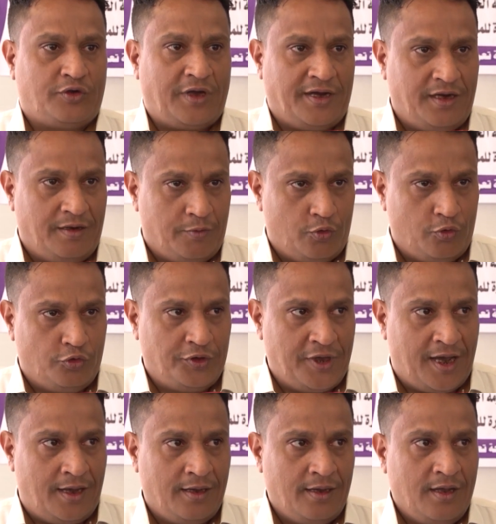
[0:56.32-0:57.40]
السكانية
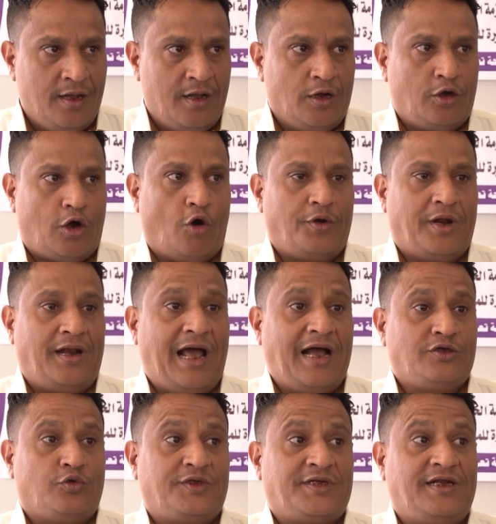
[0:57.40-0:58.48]
الموجودة كون
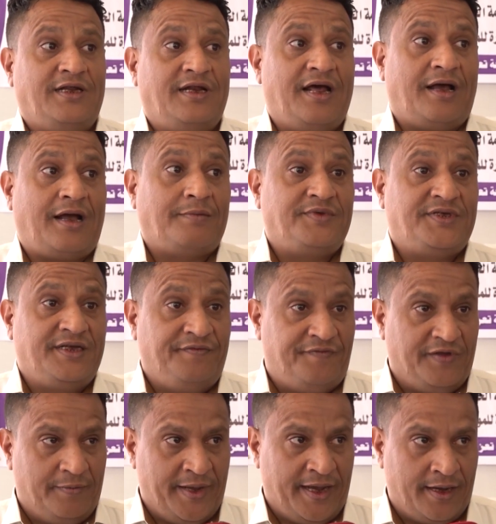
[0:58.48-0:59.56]
العجز وصل إلى
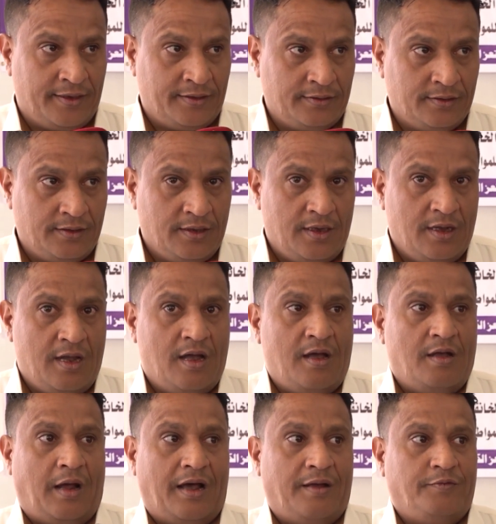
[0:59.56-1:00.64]
50%
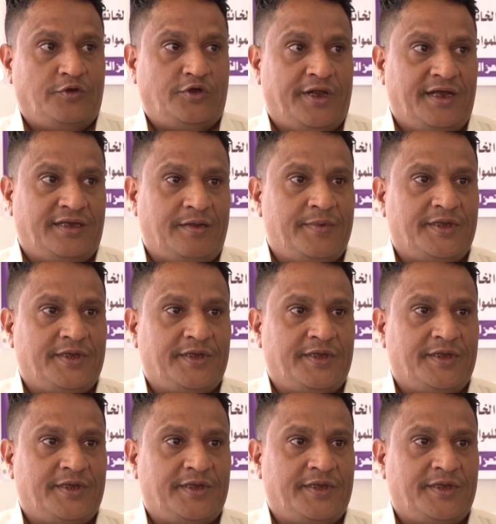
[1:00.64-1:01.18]
مديريه